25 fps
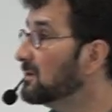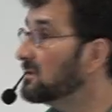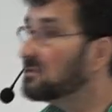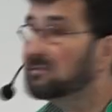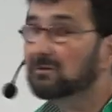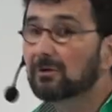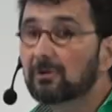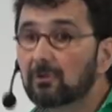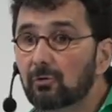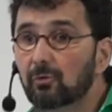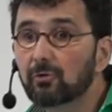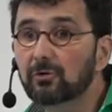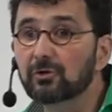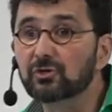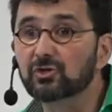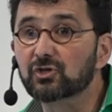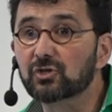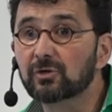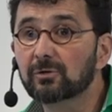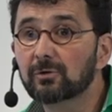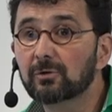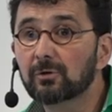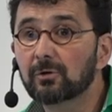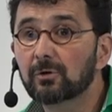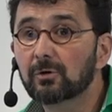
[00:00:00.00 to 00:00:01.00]
Ist doch logisch.
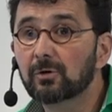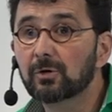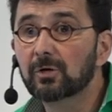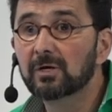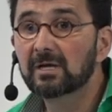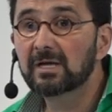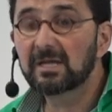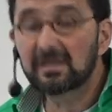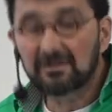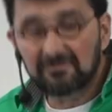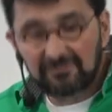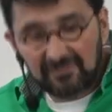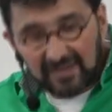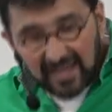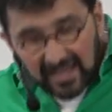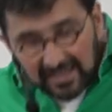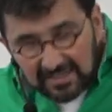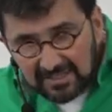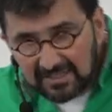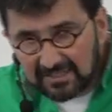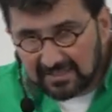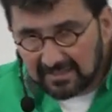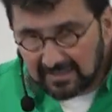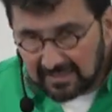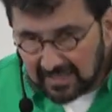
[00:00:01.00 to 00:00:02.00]

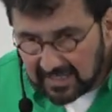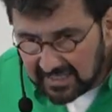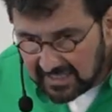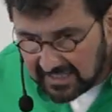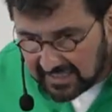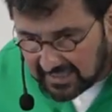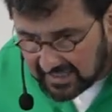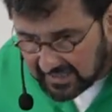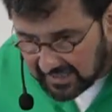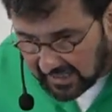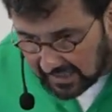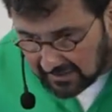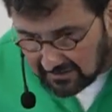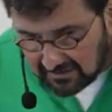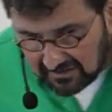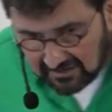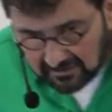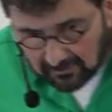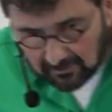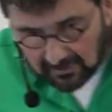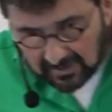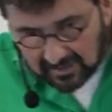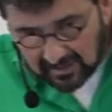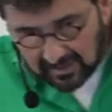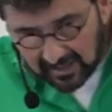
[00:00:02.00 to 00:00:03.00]
Vielleicht nicht ganz
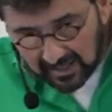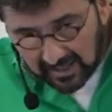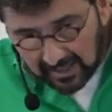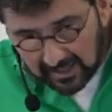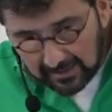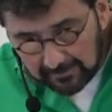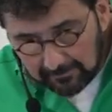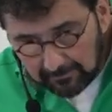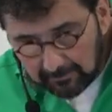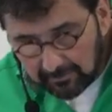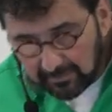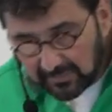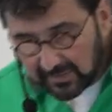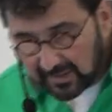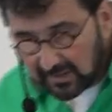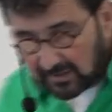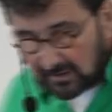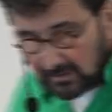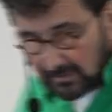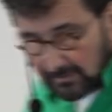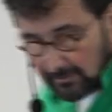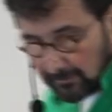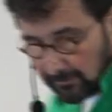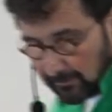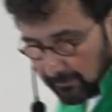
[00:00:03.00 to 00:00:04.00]
so klar,
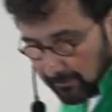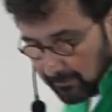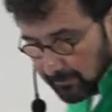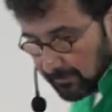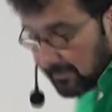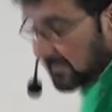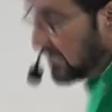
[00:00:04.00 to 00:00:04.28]
hm,